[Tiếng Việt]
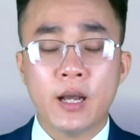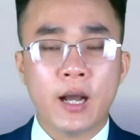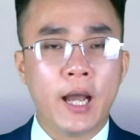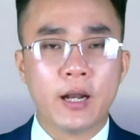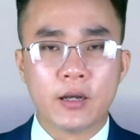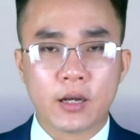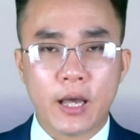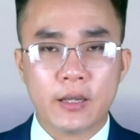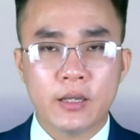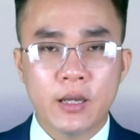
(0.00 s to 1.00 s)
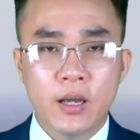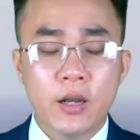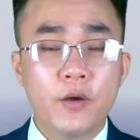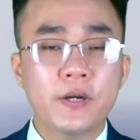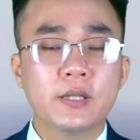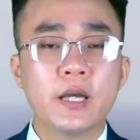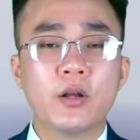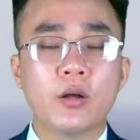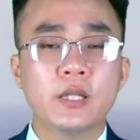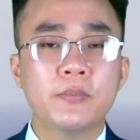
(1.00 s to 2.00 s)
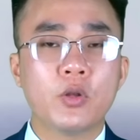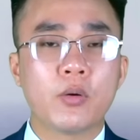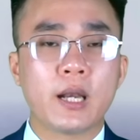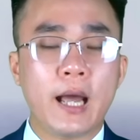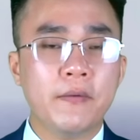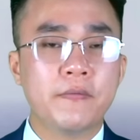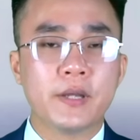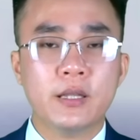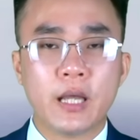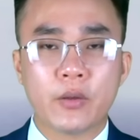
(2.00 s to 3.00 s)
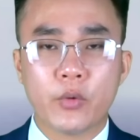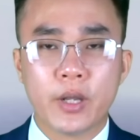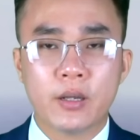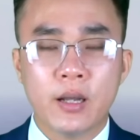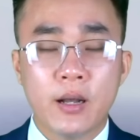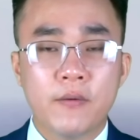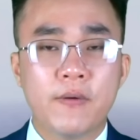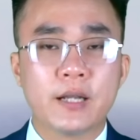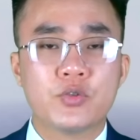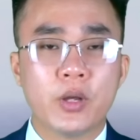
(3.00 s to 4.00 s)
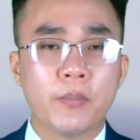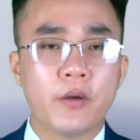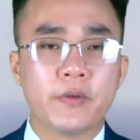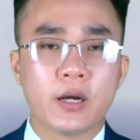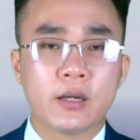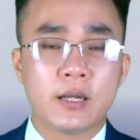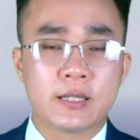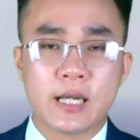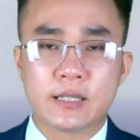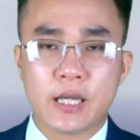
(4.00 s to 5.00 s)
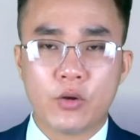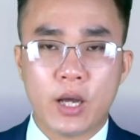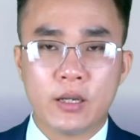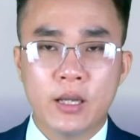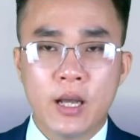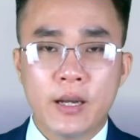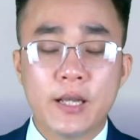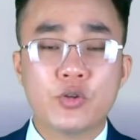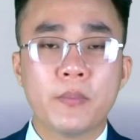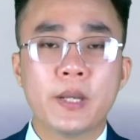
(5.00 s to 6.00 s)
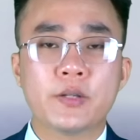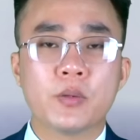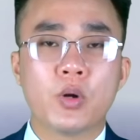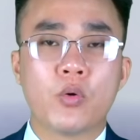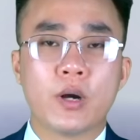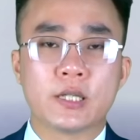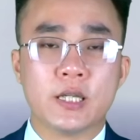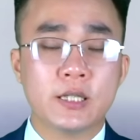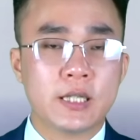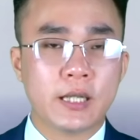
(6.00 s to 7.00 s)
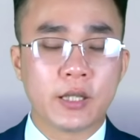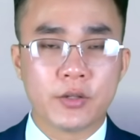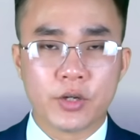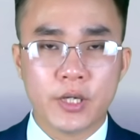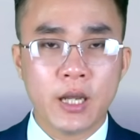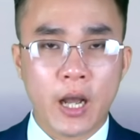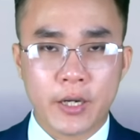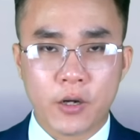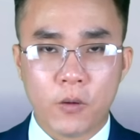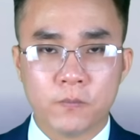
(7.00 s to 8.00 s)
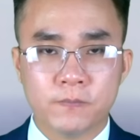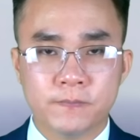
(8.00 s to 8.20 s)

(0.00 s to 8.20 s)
Hay là ngược lại, liệu phương Tây có tiếp tục lãng phí tài nguyên và chuyển mọi việc sang giai đoạn để chuẩn bị cho một cuộc chiến tranh thế giới hay không?